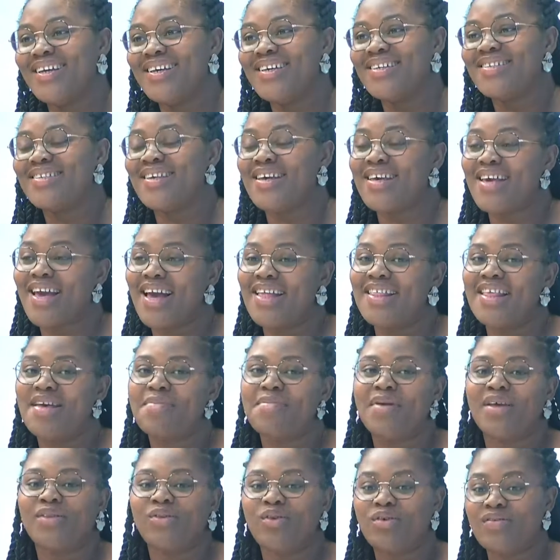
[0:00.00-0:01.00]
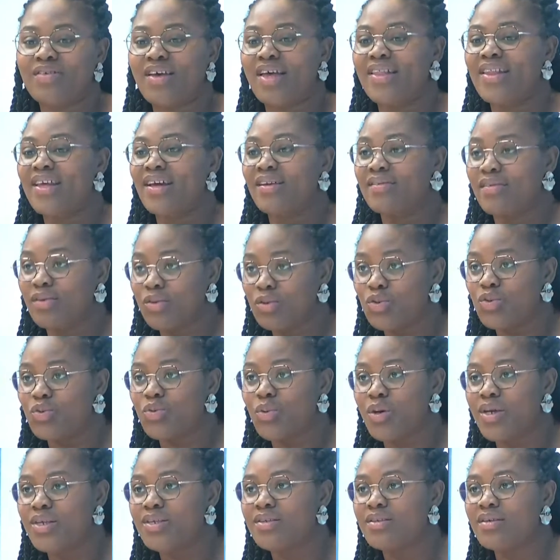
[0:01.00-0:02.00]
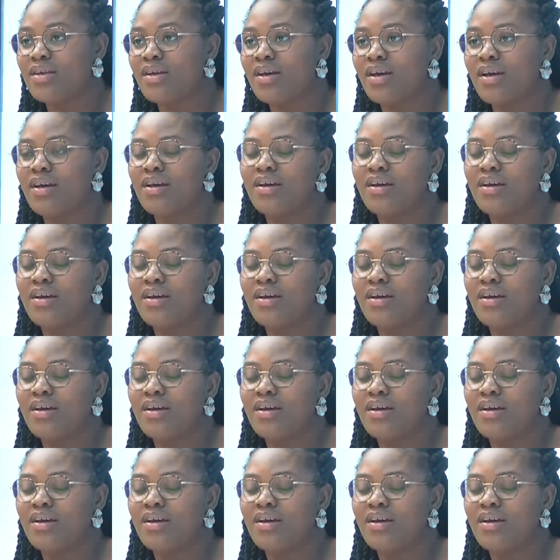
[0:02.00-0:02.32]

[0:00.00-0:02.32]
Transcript: Cinq années, mais deux années en tant que joueuse.